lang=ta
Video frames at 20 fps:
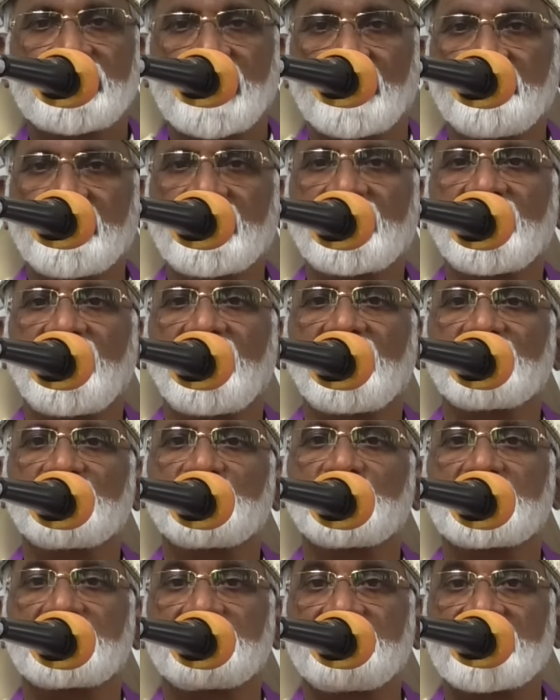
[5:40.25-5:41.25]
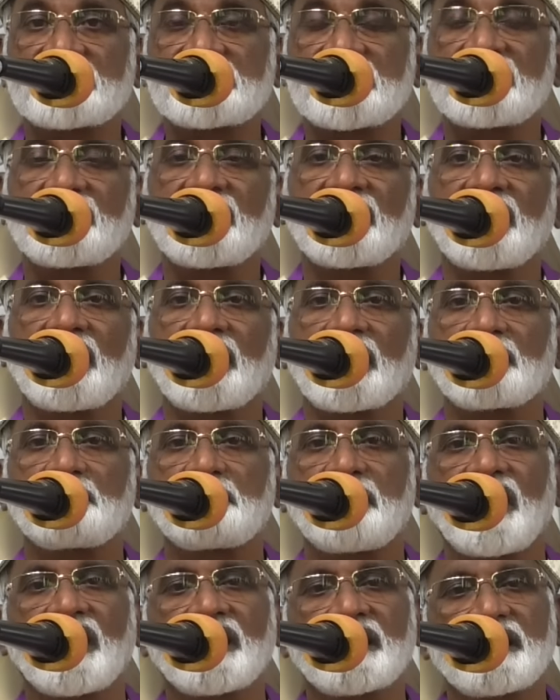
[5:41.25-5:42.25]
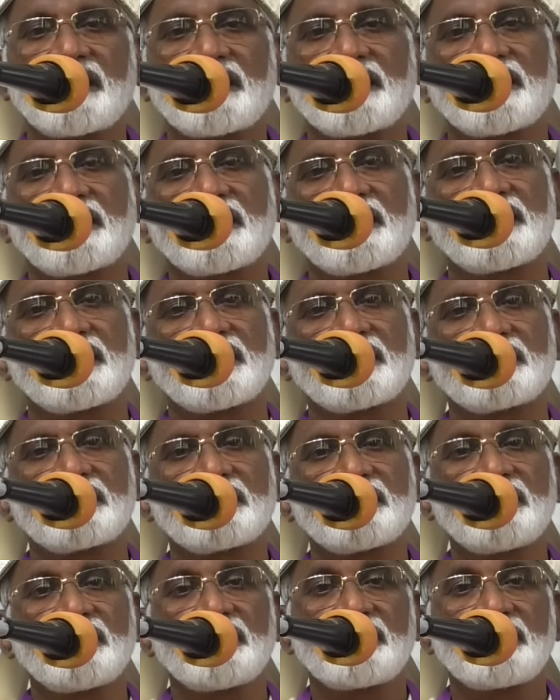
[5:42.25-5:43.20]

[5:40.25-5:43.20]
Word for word: தவக்காலம் ஒரு வசந்த காலமாக இருக்கின்றது